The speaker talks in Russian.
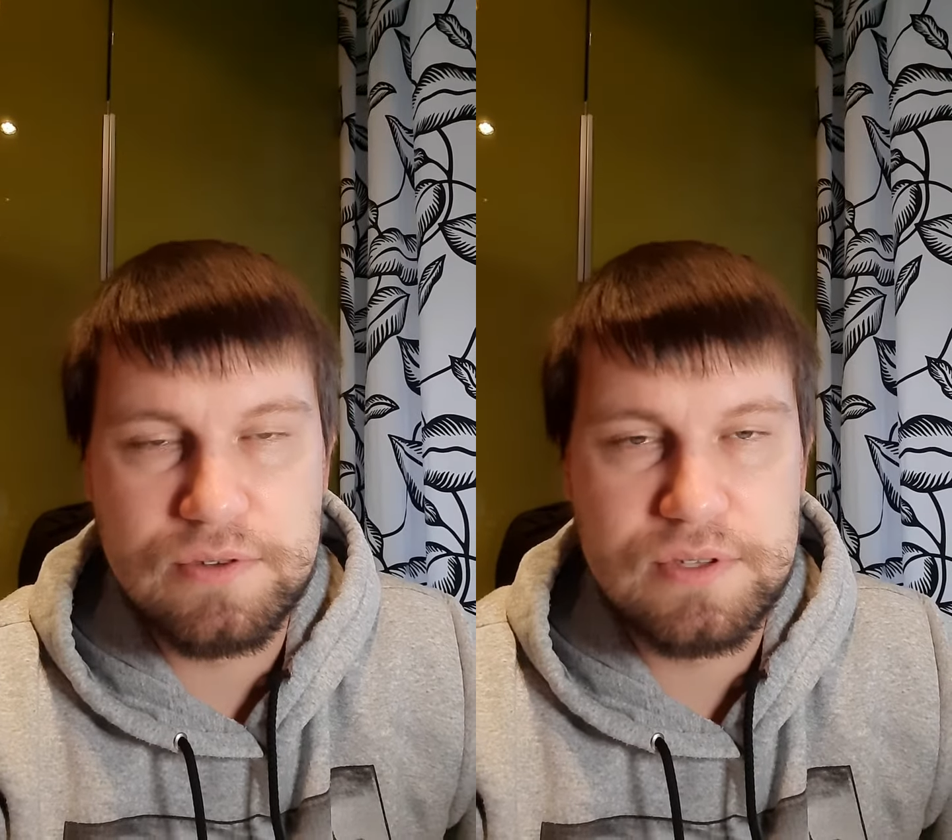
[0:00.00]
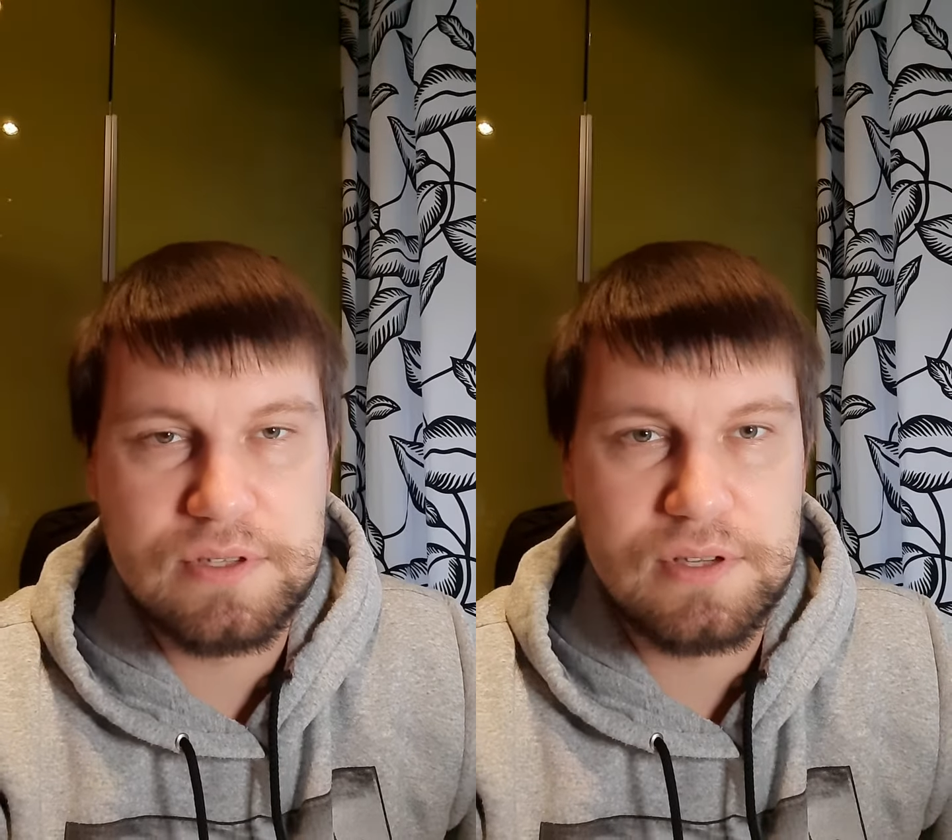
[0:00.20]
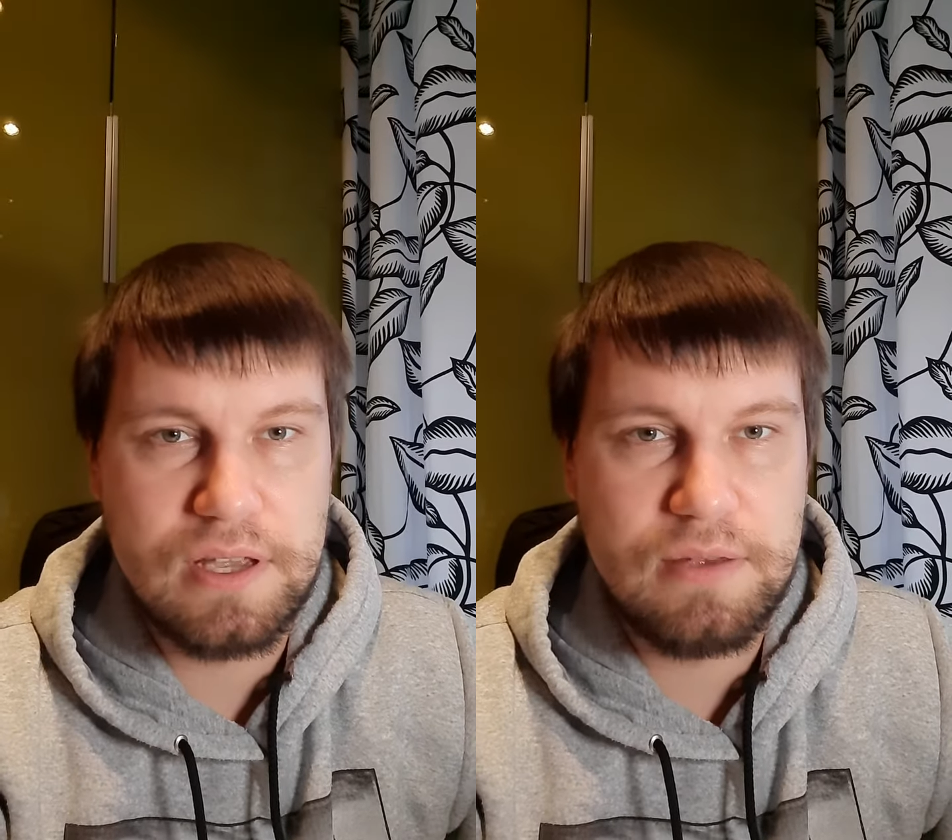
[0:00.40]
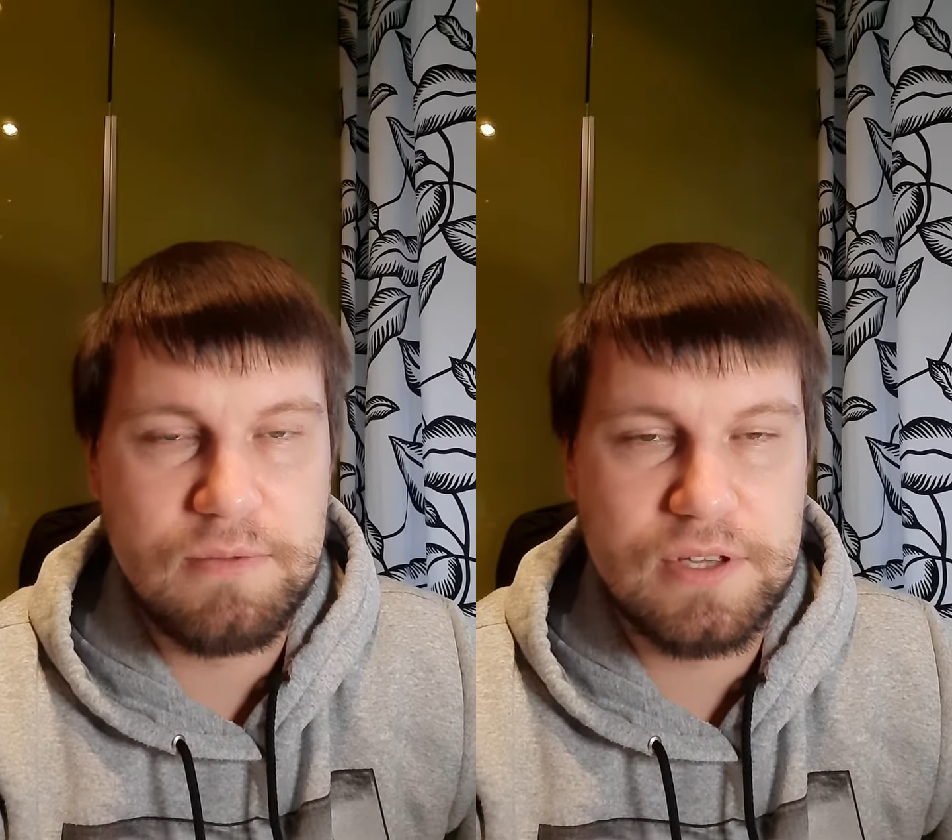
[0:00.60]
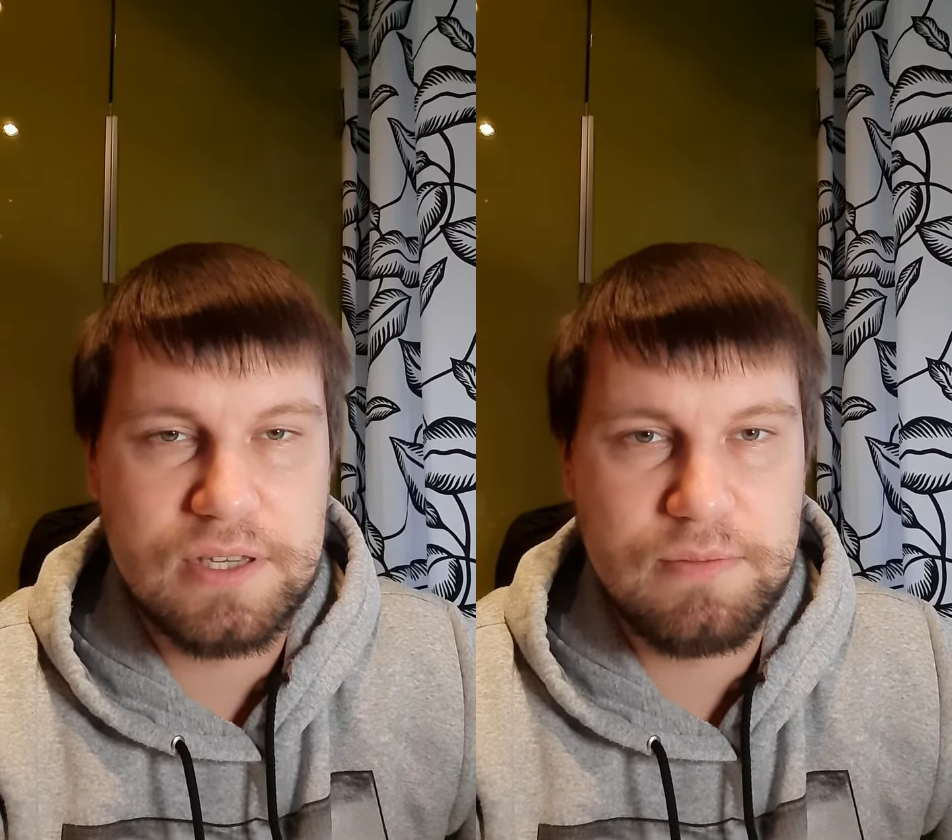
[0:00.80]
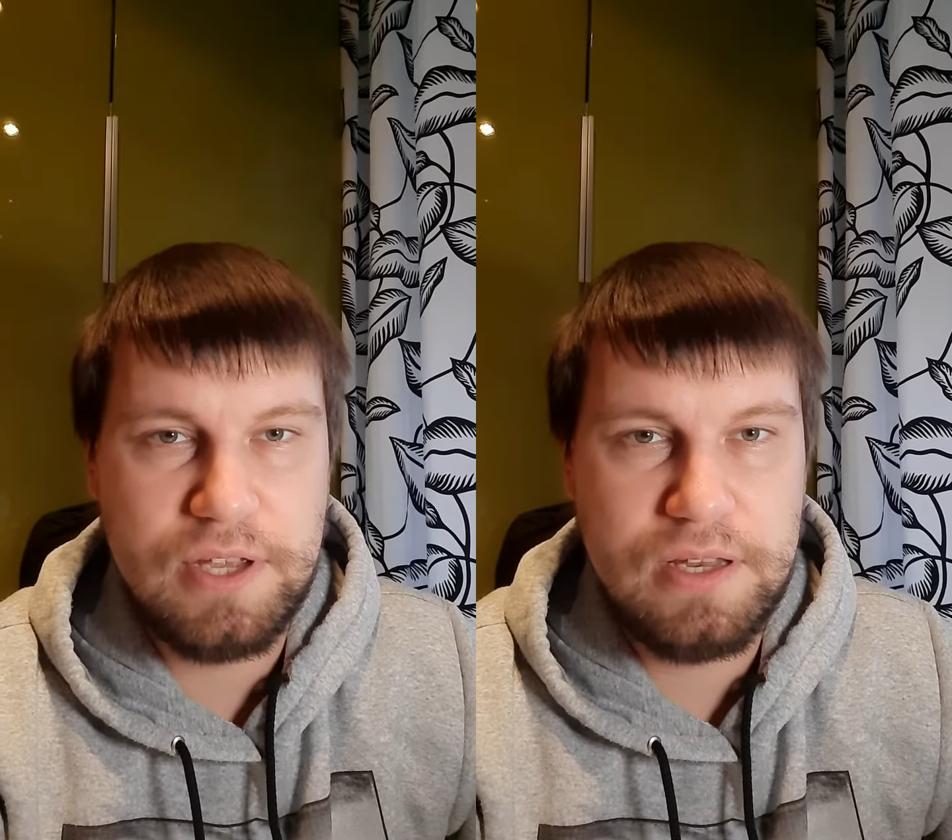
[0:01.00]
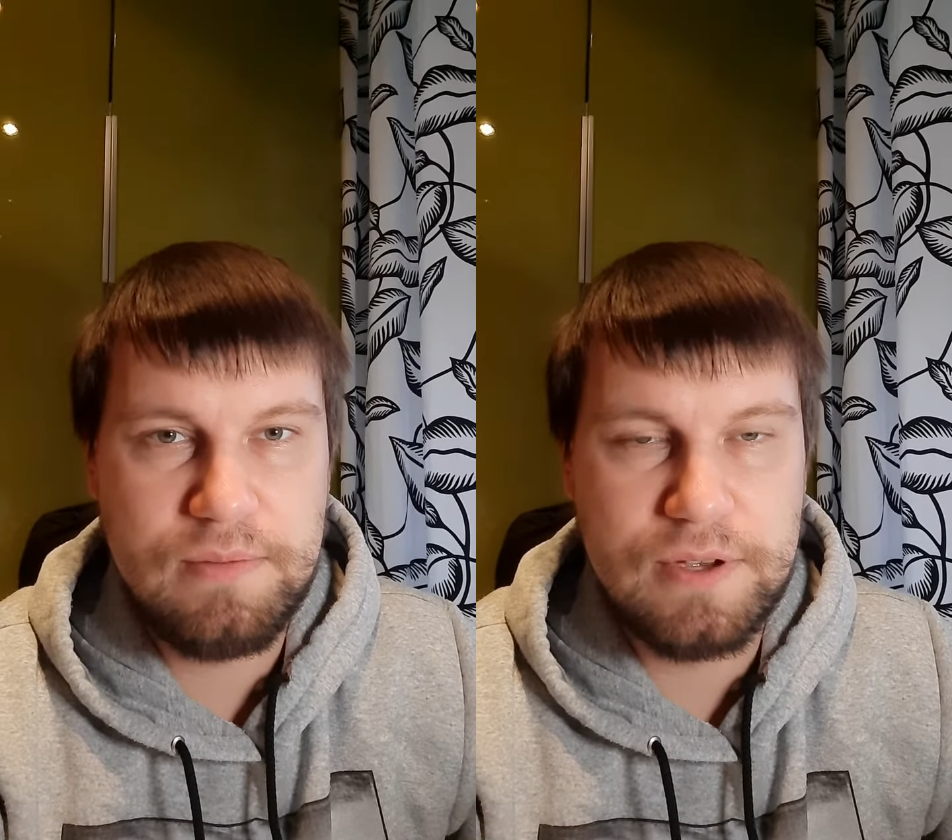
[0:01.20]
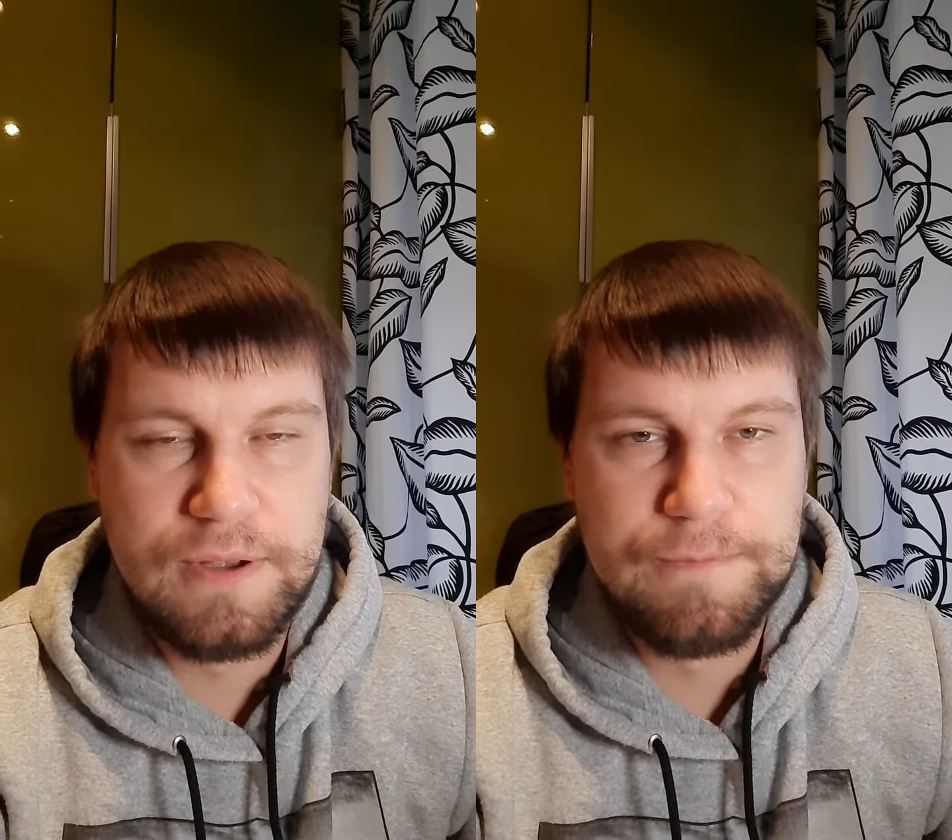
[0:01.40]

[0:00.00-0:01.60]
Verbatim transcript: с какими-то сомнениями,